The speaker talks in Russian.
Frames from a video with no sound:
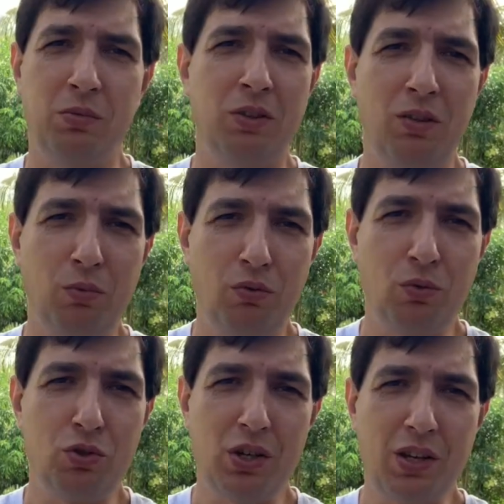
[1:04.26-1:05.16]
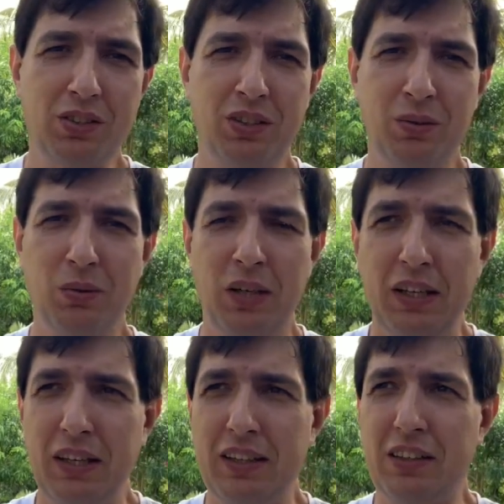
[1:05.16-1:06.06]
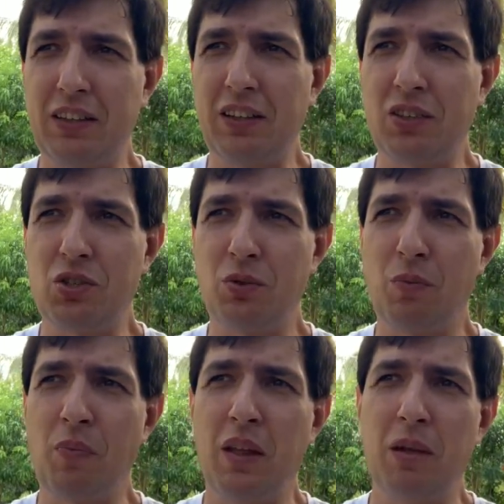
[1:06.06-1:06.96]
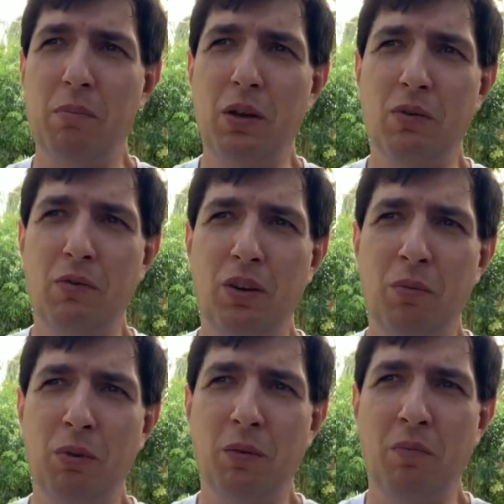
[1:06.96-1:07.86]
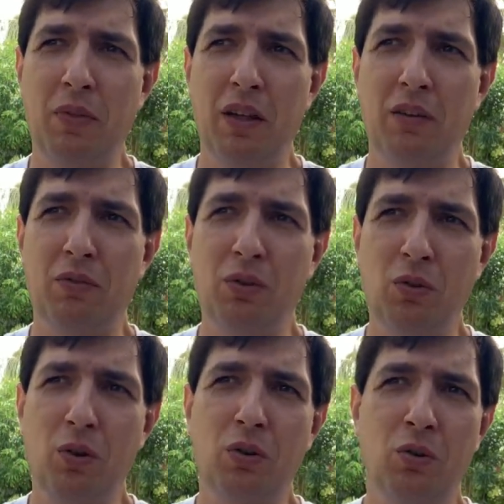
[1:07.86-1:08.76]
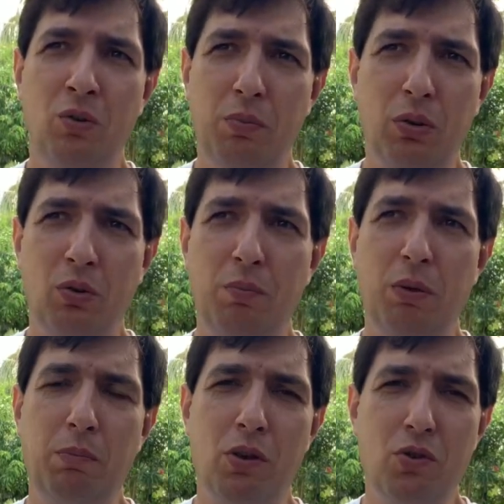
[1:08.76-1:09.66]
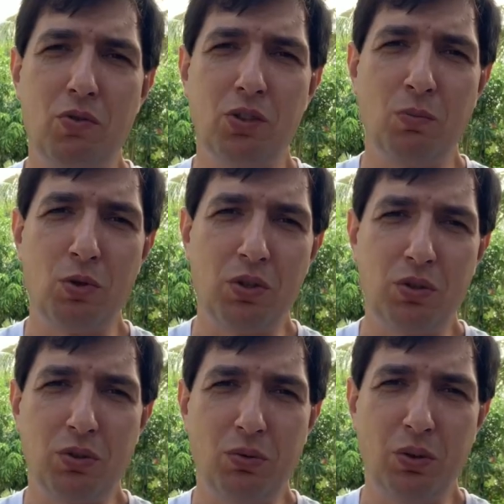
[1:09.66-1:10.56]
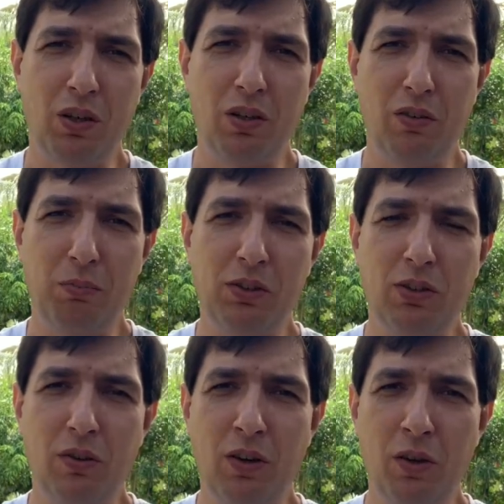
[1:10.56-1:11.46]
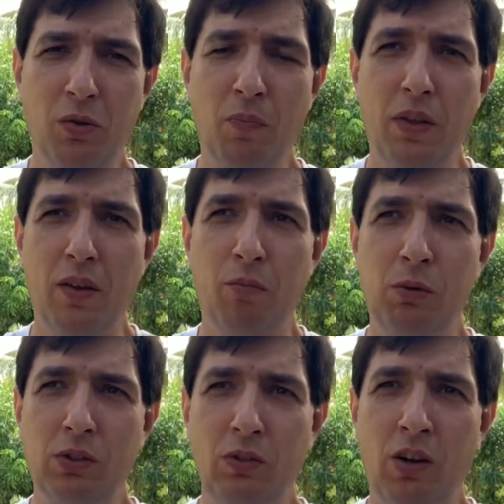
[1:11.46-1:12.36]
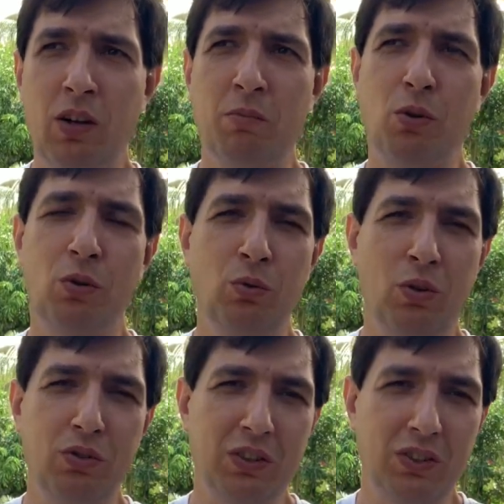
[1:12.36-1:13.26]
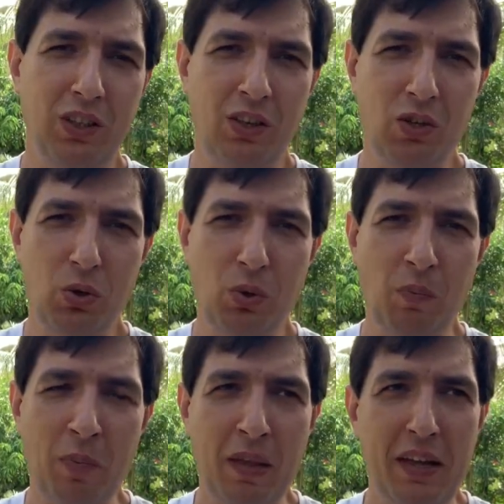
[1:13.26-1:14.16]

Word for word: там где-нибудь в Нью-Джерси, но так как я жил первое время в Нью-Йорке, но потом при первой же возможности уехали в Пенсильванию. В Пенсильвании мы окунулись в настоящую,